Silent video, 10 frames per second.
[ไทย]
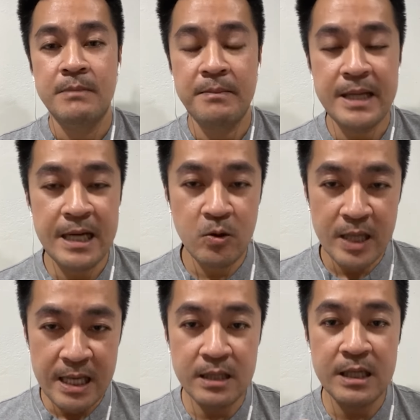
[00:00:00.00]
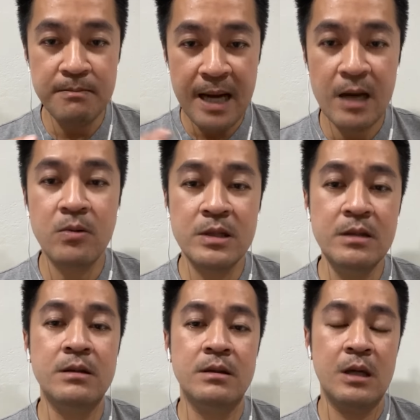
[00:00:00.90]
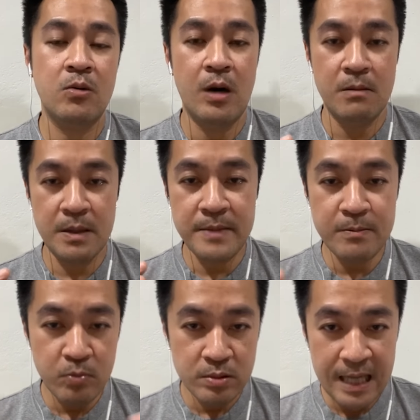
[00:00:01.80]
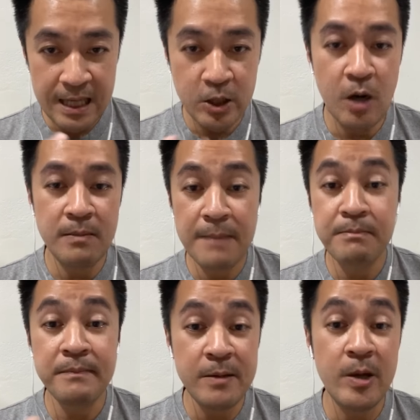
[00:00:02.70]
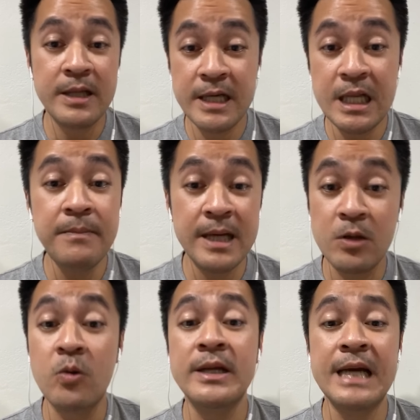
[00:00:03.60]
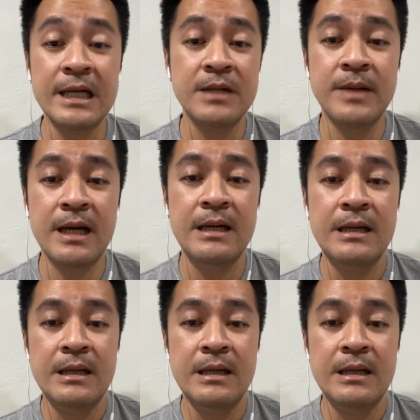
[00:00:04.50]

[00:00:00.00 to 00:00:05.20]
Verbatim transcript: มันมี educate ที่มากขึ้นแล้วก็มันมีการยรับมันมีเวทีดีเบตถกเถียงใช่ไหมฮะ